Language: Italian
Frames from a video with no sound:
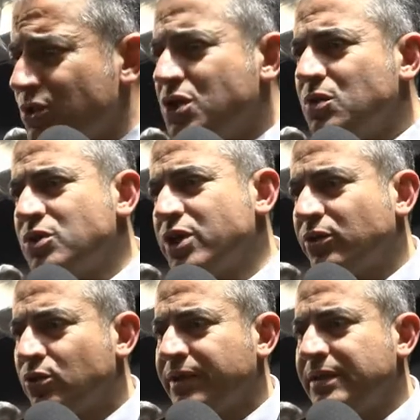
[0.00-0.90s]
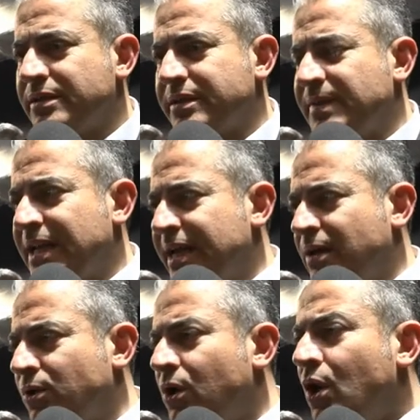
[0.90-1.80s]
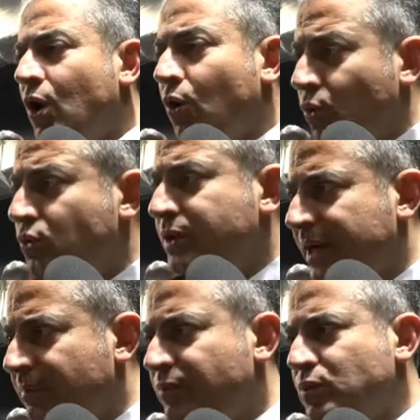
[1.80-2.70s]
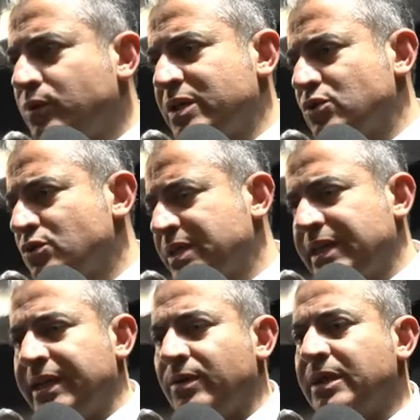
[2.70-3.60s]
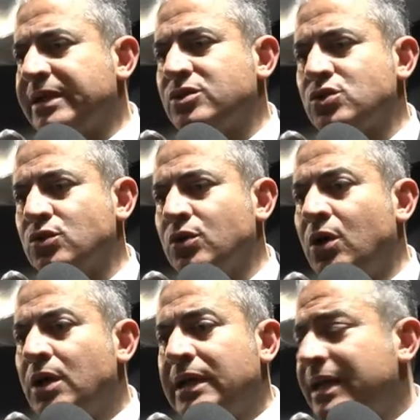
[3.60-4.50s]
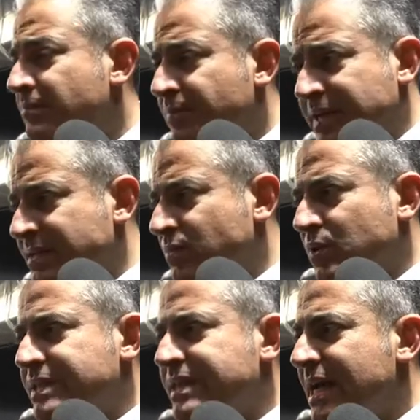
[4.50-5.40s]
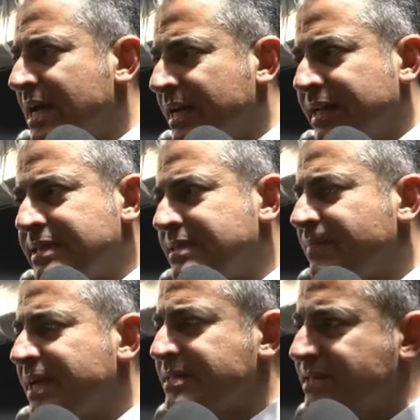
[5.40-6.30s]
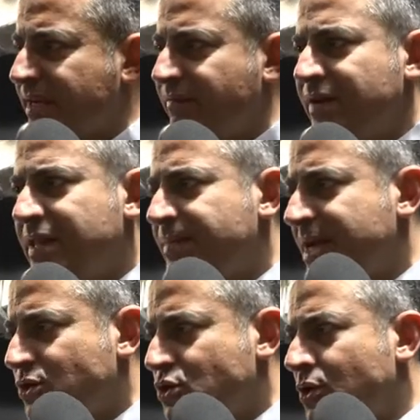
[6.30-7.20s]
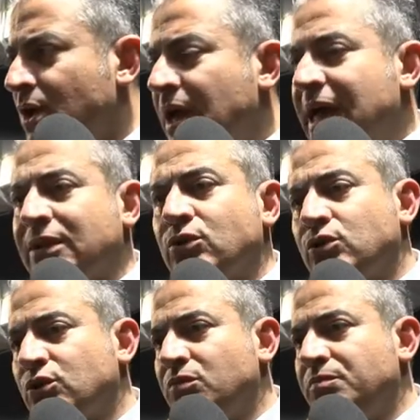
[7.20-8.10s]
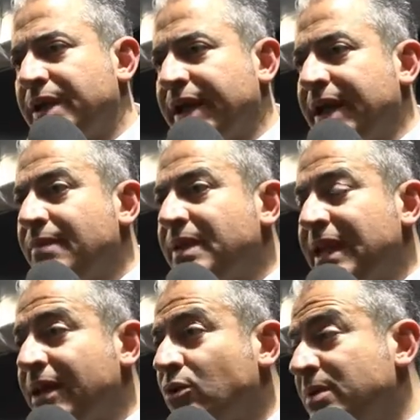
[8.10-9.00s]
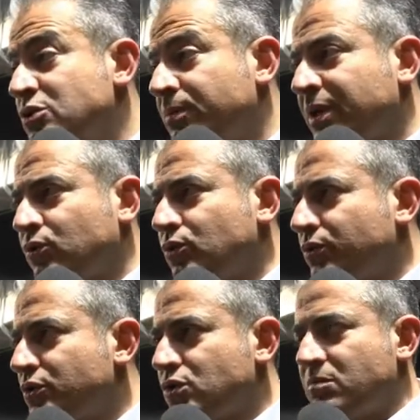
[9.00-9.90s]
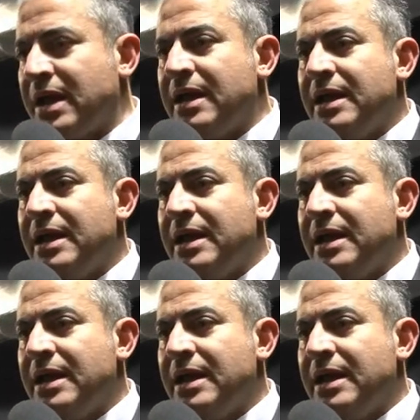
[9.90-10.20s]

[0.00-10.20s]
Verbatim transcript: 523 mila euro utili appunto a sostenere quelle che sono le imprese molisane nel semestre che va da maggio ad ottobre a Milano ma soprattutto insomma